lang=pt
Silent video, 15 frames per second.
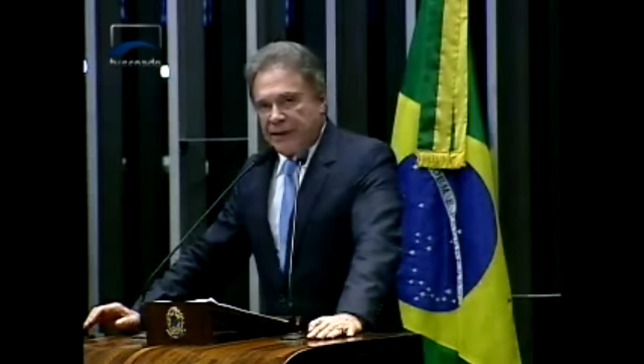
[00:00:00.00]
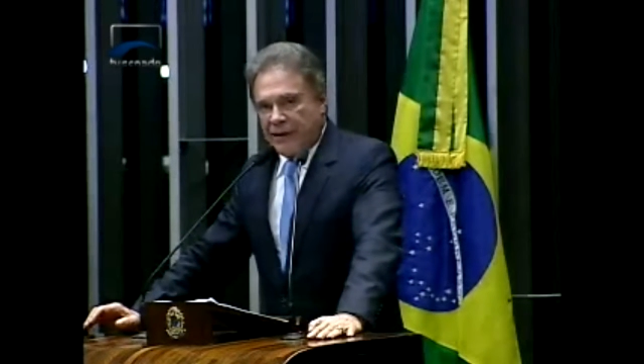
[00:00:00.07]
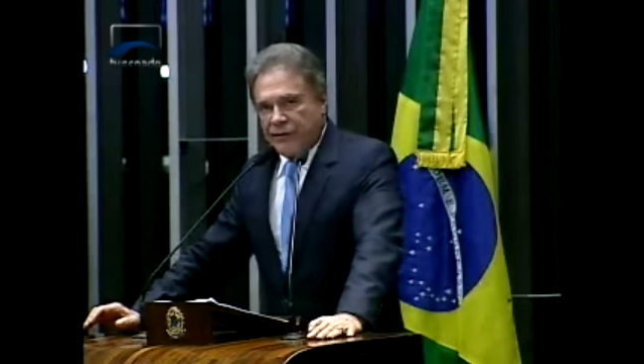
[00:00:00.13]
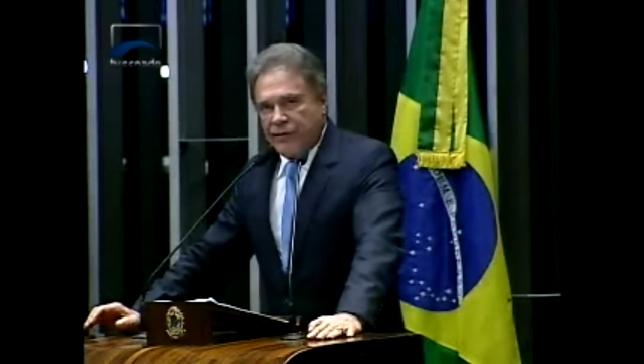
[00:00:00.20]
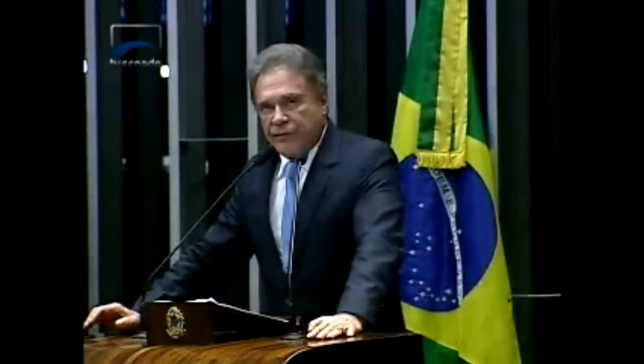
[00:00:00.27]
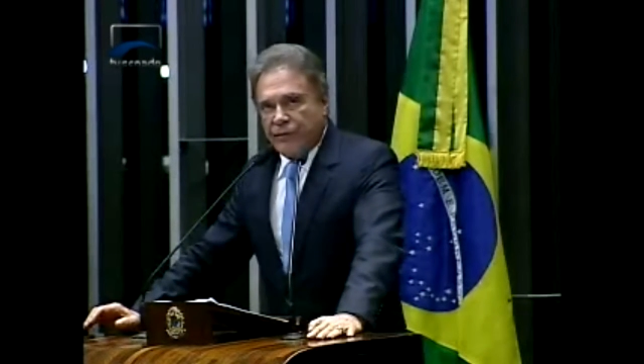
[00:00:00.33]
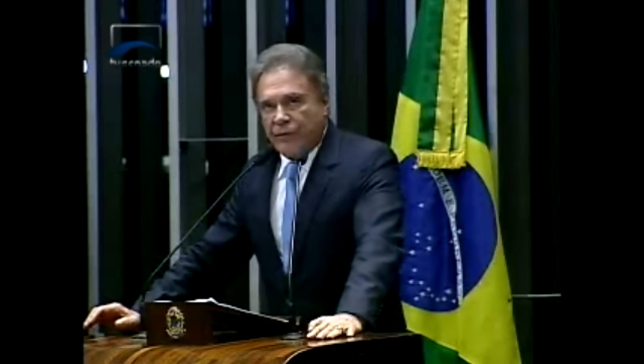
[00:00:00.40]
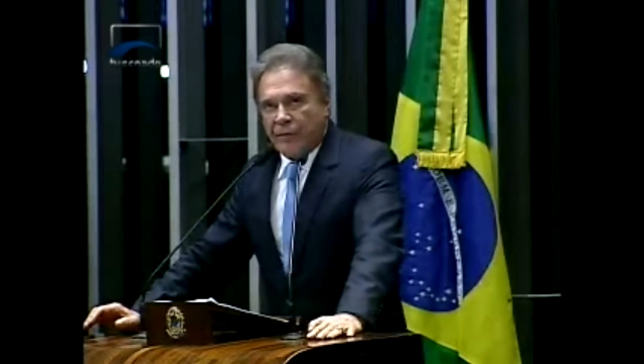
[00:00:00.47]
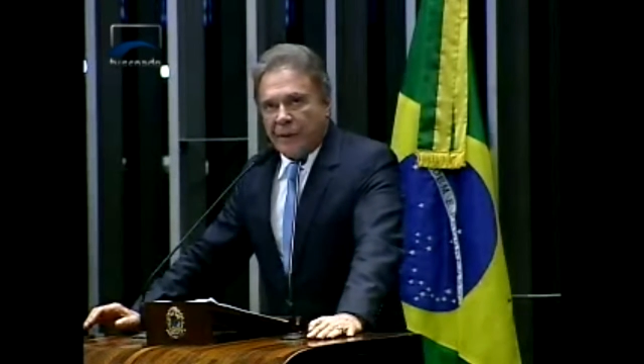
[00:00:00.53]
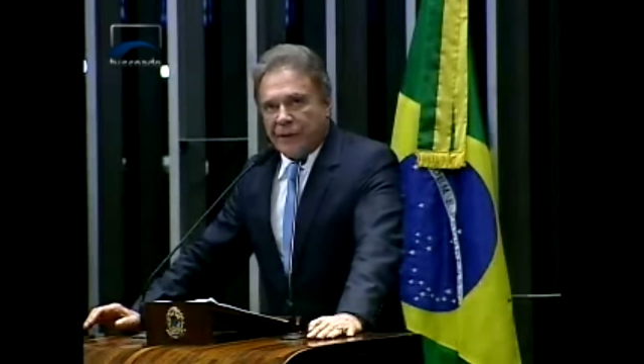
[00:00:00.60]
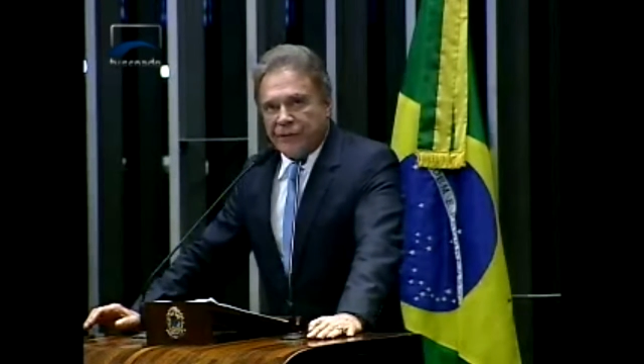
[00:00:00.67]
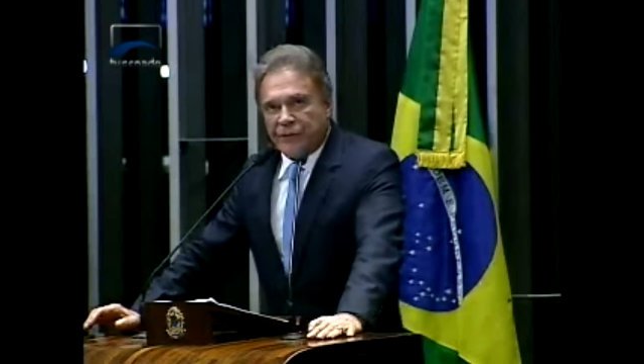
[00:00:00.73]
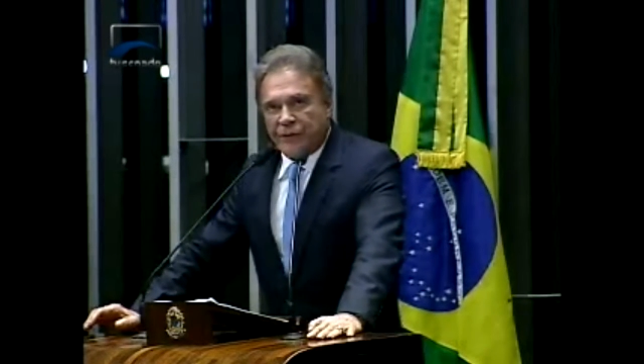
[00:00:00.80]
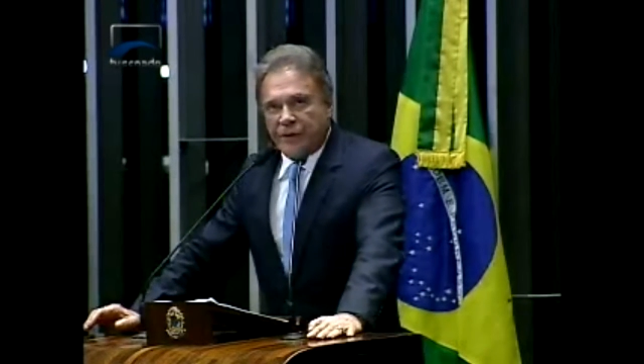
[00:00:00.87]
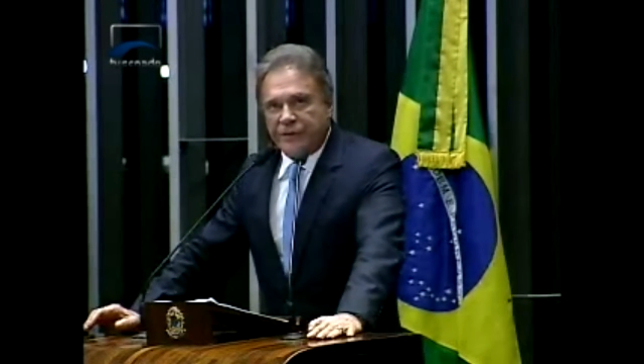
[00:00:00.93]
das
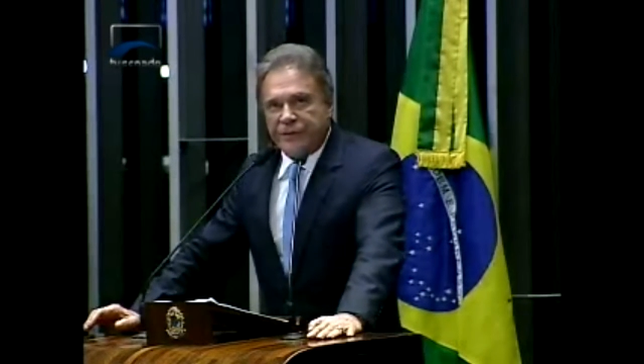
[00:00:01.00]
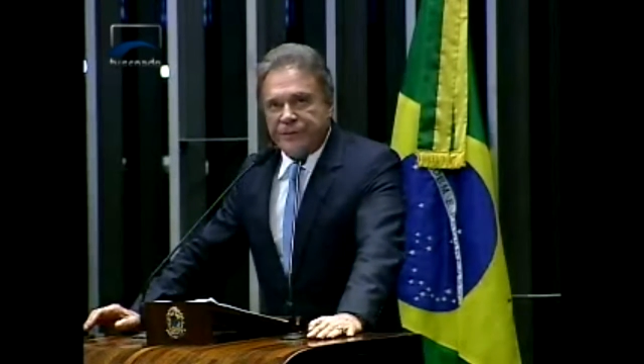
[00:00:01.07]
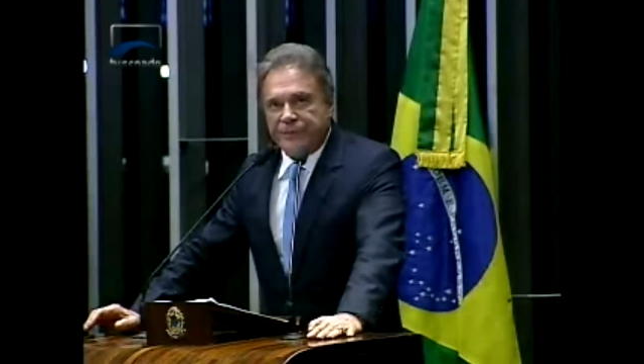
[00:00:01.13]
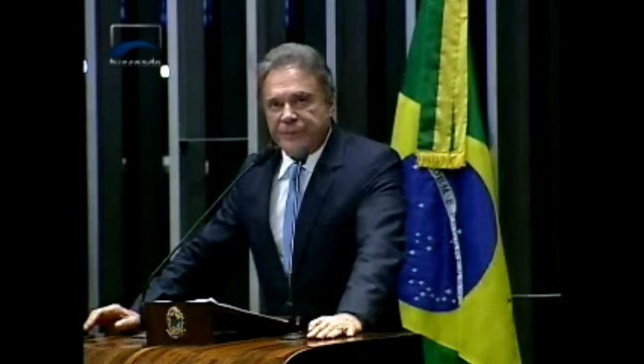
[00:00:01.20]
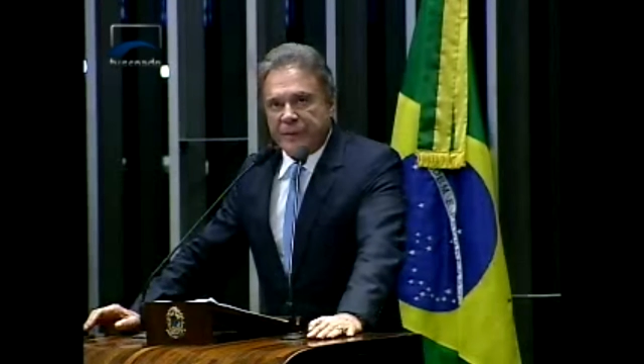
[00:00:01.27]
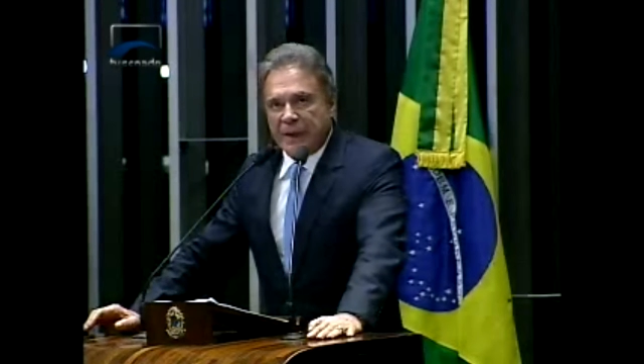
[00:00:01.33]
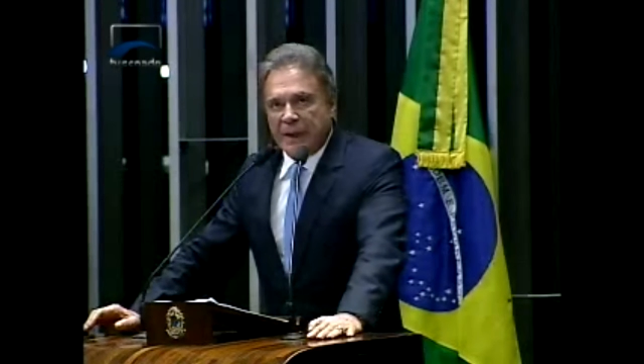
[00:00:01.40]
informações,